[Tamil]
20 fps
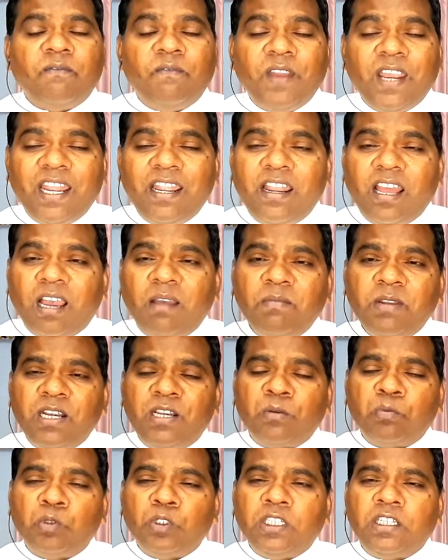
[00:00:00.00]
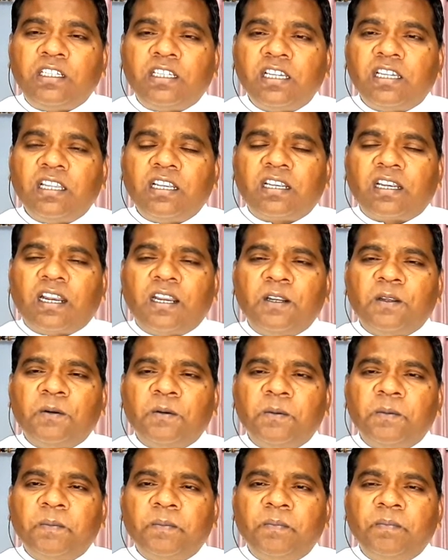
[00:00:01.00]
வேண்டாம் என்று ஒதுக்குகின்றானோ
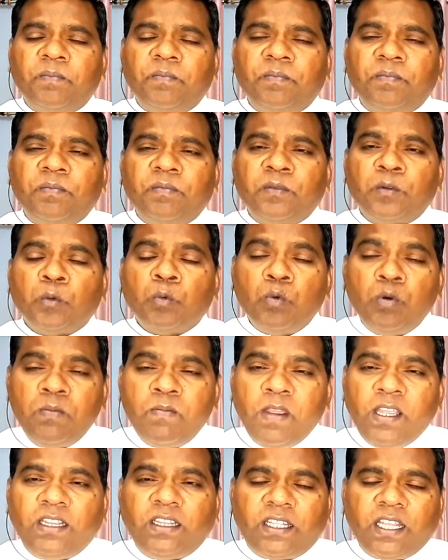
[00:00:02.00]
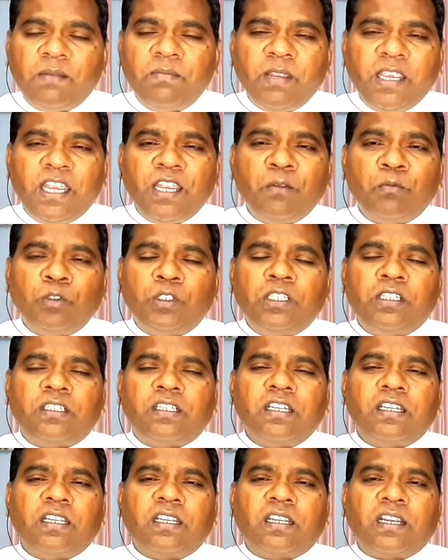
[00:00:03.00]
உண்மைத்தன்மையை
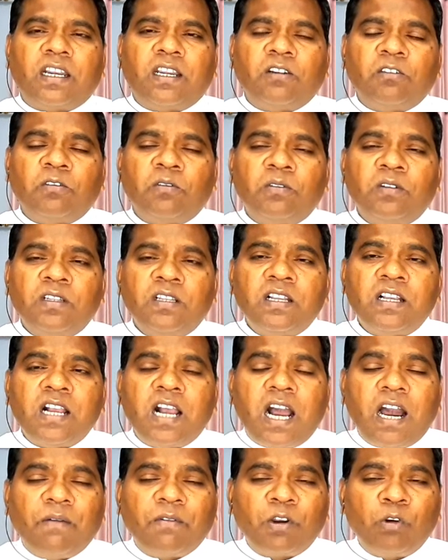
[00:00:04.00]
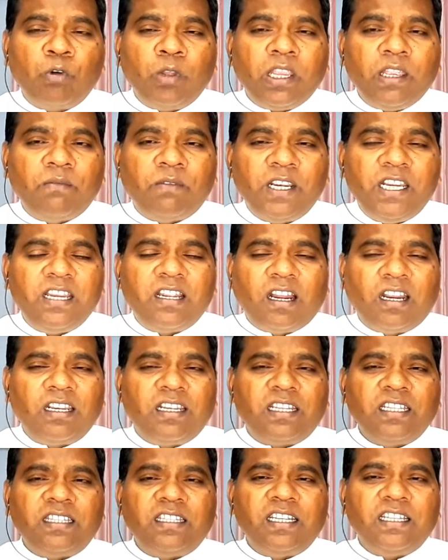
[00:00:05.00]
ஒதுக்குகின்றானோ அவனுடைய
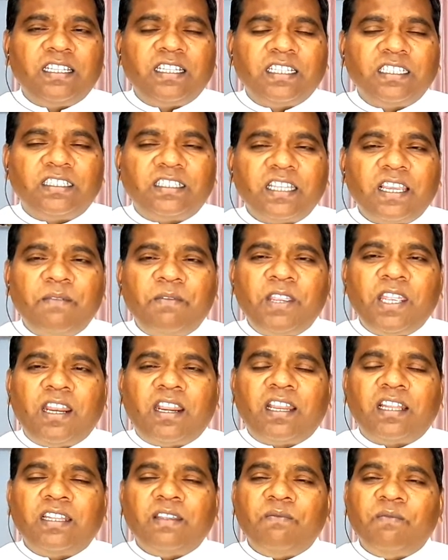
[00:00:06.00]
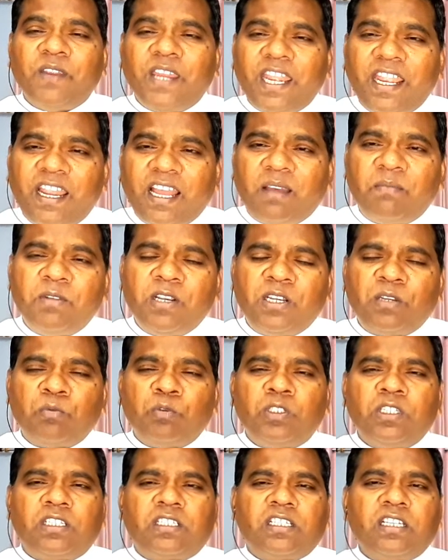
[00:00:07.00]
வழிகாட்டுதலுக்கு தேவையானதை வேண்டாம் என்று
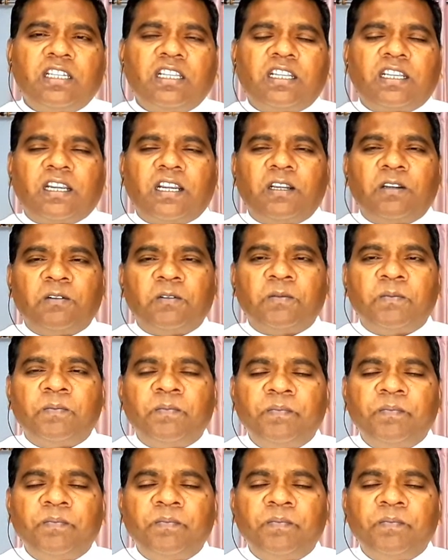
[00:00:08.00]
ஒதுக்குகின்றானோ